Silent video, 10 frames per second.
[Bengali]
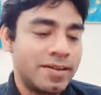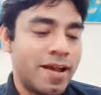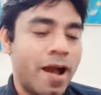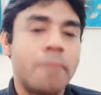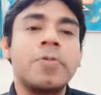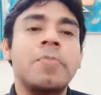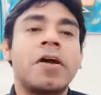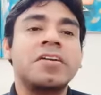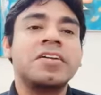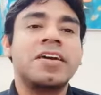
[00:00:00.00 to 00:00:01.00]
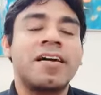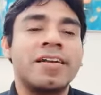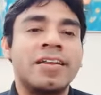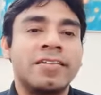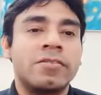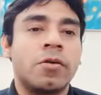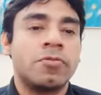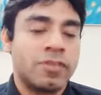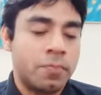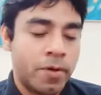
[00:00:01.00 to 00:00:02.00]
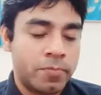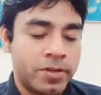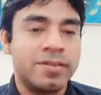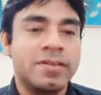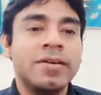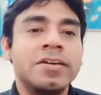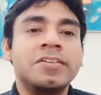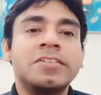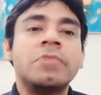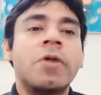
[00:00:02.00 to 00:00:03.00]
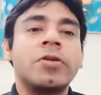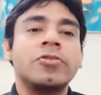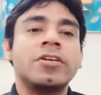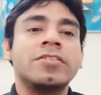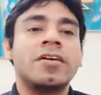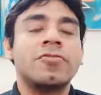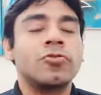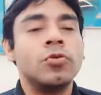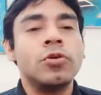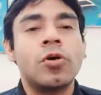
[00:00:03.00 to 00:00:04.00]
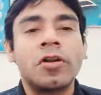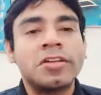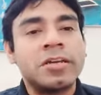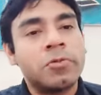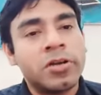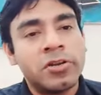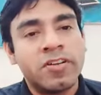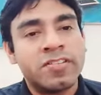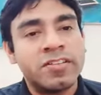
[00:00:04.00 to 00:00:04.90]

আপনি মার্কেটে কাকে লেজি অবস্থায় পাবেন যে মানুষটা তার স্কুল কলেজ এবং ইউনিভার্সিটি